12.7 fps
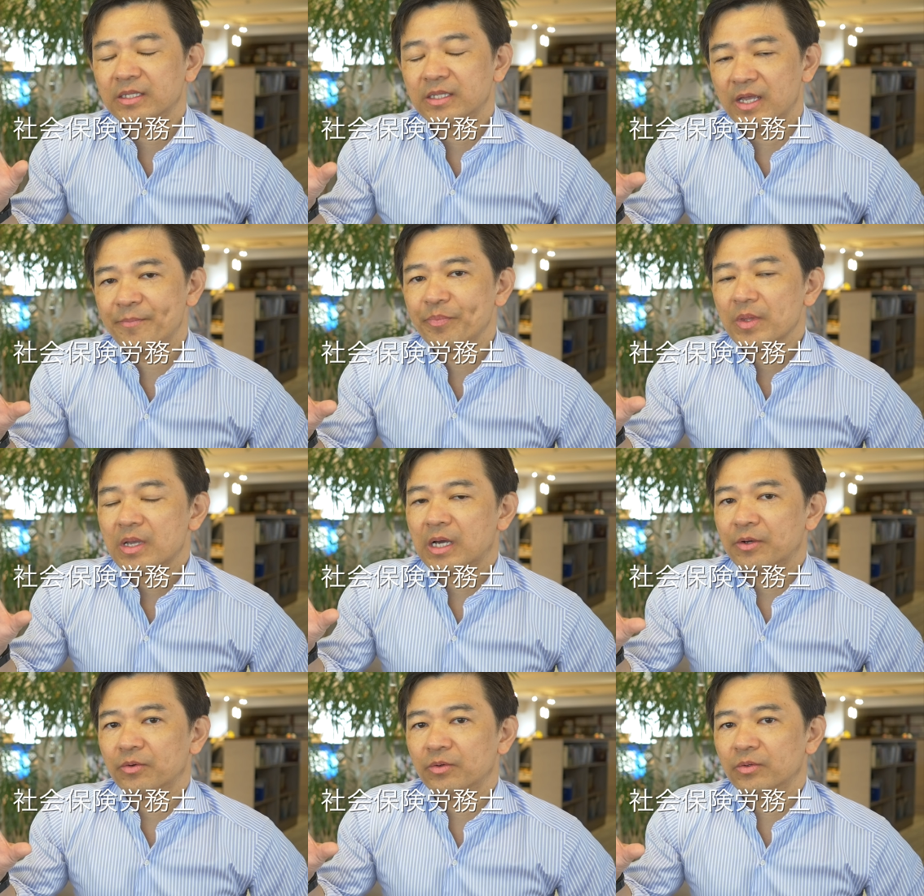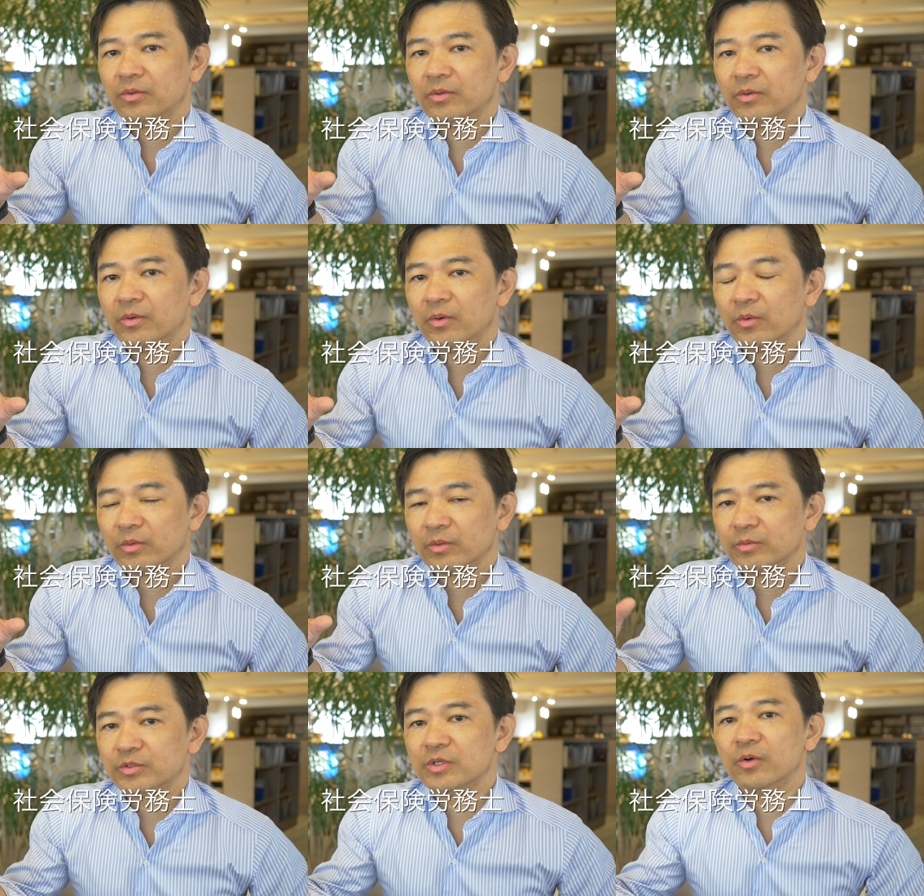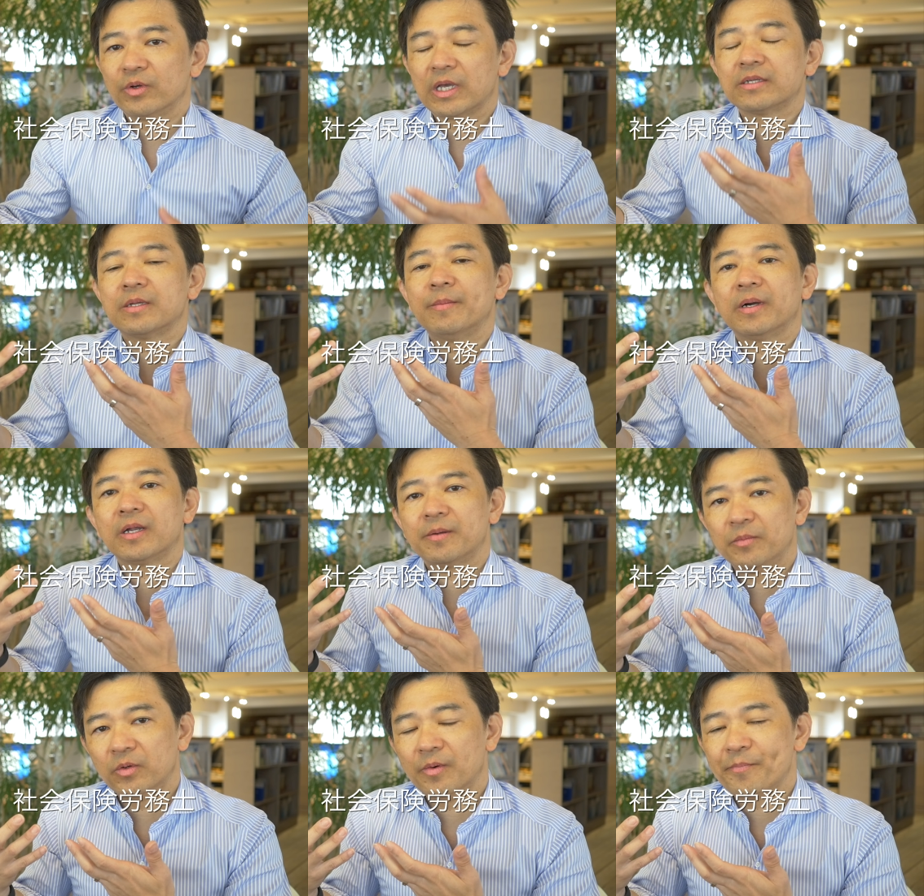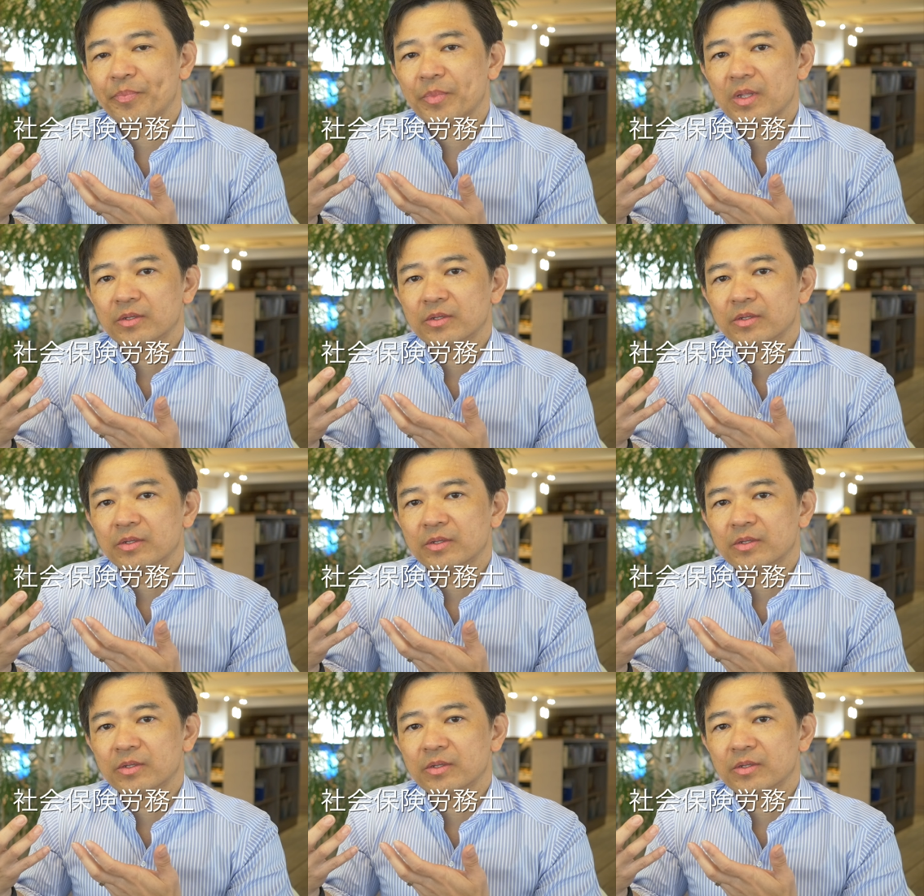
であのうちのお客様からも